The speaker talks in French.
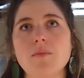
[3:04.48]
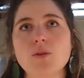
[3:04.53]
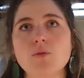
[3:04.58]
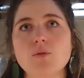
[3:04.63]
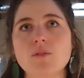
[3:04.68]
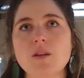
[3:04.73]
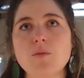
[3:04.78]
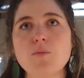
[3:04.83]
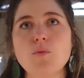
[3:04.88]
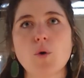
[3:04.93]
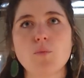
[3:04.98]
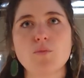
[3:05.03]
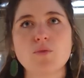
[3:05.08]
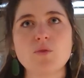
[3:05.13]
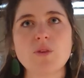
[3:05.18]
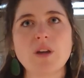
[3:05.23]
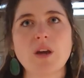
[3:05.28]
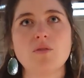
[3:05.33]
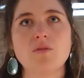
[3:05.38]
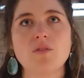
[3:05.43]
mais aussi pour
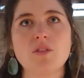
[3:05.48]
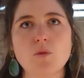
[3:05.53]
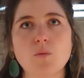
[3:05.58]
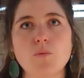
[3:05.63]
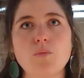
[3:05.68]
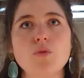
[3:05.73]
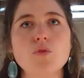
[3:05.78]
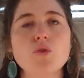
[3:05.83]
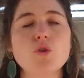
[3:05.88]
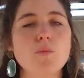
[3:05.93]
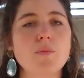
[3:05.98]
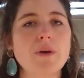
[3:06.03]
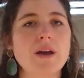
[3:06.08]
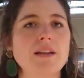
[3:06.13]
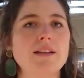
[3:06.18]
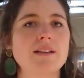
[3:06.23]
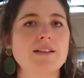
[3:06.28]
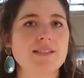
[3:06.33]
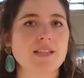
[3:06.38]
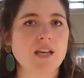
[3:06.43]
obtenir une vision plus
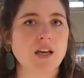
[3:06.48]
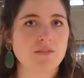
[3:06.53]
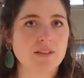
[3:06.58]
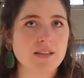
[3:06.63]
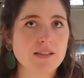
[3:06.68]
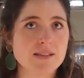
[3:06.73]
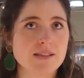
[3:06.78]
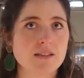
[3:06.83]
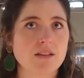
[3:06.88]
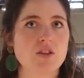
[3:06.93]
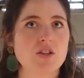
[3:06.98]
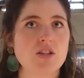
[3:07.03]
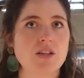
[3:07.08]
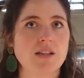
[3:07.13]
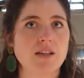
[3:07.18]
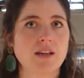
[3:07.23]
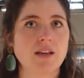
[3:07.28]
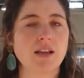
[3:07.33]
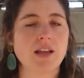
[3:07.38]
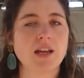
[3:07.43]
globale des services
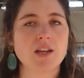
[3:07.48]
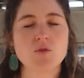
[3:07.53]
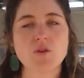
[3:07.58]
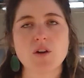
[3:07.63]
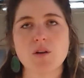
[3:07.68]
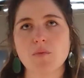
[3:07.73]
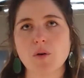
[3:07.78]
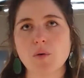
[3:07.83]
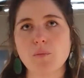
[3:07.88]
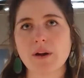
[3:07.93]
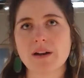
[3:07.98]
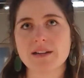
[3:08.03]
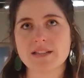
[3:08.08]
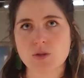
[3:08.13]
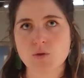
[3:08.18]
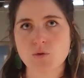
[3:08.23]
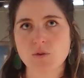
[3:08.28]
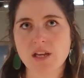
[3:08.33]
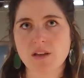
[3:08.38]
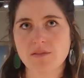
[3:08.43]
générés actuellement par les
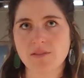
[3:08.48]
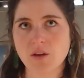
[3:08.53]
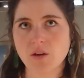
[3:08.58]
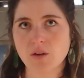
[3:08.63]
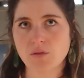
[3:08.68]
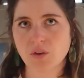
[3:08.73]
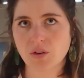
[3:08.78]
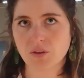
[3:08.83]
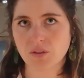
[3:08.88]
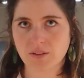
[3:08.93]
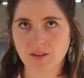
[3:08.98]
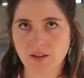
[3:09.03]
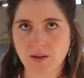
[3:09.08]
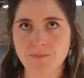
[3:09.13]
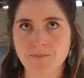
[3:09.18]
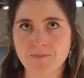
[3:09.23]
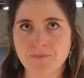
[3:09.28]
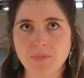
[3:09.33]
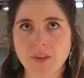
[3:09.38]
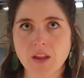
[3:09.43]
ateliers avicoles français.
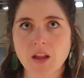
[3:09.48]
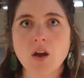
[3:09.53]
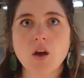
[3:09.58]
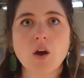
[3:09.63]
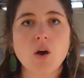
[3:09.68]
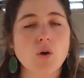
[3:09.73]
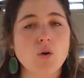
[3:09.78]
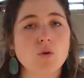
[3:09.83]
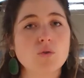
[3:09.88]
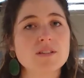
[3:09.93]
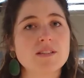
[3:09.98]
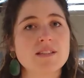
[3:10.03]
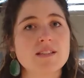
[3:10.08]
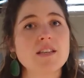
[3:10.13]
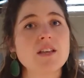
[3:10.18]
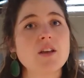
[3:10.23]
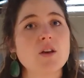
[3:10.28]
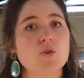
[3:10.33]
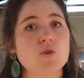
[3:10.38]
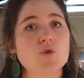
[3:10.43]

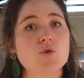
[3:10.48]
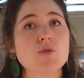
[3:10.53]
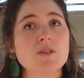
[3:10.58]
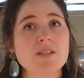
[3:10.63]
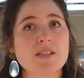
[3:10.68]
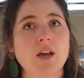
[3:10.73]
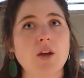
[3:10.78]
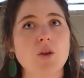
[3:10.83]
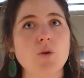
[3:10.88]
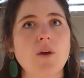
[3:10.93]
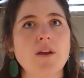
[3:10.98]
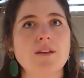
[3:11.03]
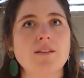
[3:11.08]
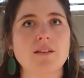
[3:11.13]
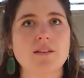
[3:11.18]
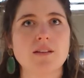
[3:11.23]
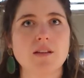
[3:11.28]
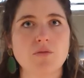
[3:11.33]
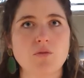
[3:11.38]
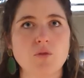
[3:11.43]
Aussi, un jeu sérieux a
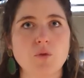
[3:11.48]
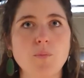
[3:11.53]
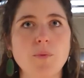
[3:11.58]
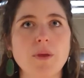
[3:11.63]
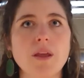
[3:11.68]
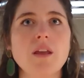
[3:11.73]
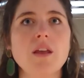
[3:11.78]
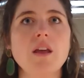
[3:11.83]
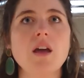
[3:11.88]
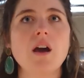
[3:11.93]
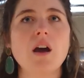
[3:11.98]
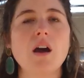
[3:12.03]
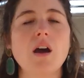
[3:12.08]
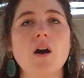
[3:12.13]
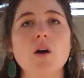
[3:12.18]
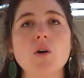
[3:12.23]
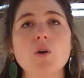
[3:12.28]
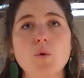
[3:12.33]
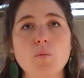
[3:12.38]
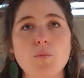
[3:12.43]
été développé
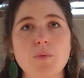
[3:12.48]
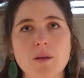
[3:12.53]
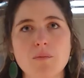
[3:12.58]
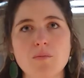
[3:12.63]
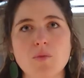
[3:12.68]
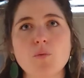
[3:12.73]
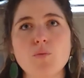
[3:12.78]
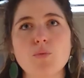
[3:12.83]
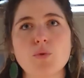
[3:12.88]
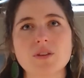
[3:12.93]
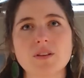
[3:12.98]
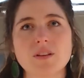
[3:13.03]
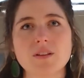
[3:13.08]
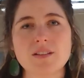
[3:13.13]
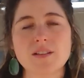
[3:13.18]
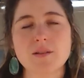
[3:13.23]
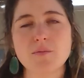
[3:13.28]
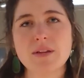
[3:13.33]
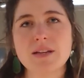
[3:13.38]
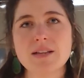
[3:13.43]
en complément pour
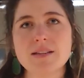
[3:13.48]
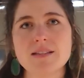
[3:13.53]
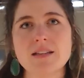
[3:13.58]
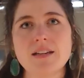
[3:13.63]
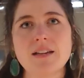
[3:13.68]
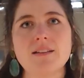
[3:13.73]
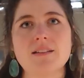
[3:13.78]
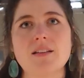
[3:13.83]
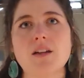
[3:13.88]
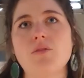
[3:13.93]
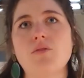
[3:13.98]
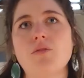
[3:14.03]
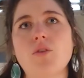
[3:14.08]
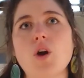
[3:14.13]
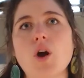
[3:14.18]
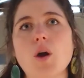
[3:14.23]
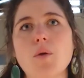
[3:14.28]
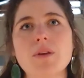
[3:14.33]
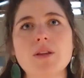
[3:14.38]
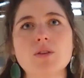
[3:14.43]
sensibiliser les
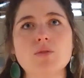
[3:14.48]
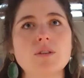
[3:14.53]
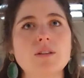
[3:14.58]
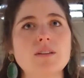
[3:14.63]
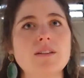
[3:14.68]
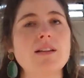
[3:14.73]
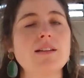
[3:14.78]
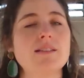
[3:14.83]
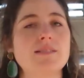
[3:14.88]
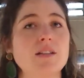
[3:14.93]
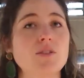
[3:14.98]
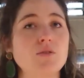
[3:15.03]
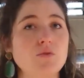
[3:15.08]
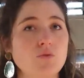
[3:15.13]
éleveurs, mais aussi les